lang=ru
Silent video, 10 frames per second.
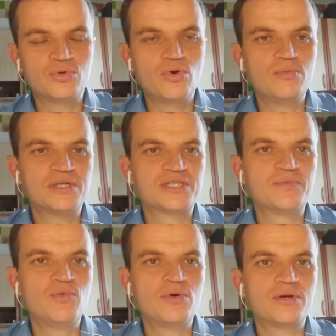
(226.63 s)
Томас
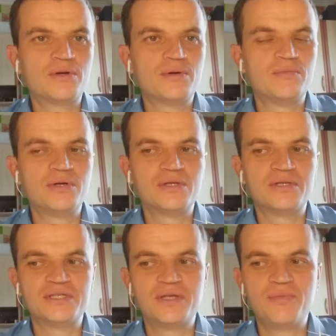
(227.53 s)
Мор э,
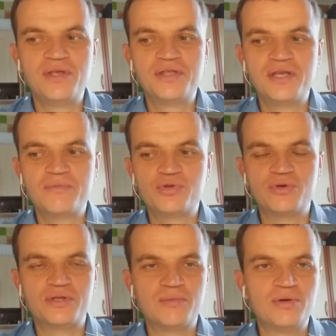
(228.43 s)
был знаменит тем,
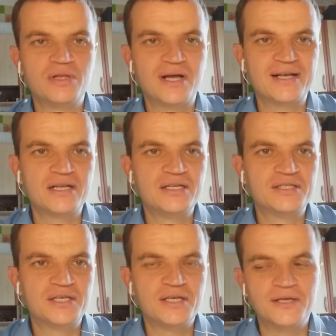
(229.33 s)
что это был
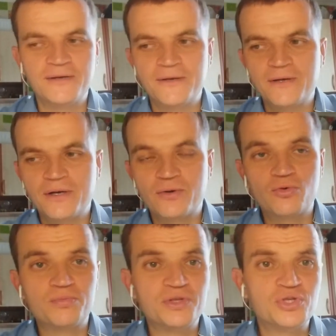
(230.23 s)
английский
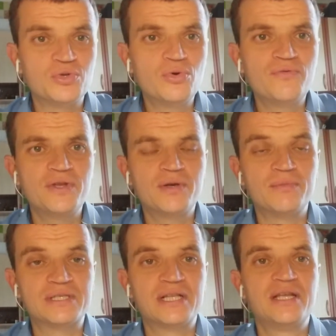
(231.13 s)
крупный чиновник,
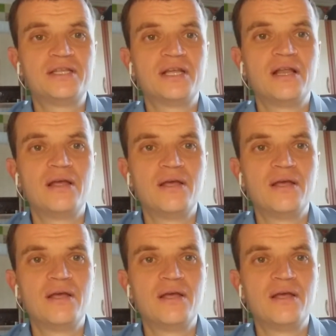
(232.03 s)
маслитель.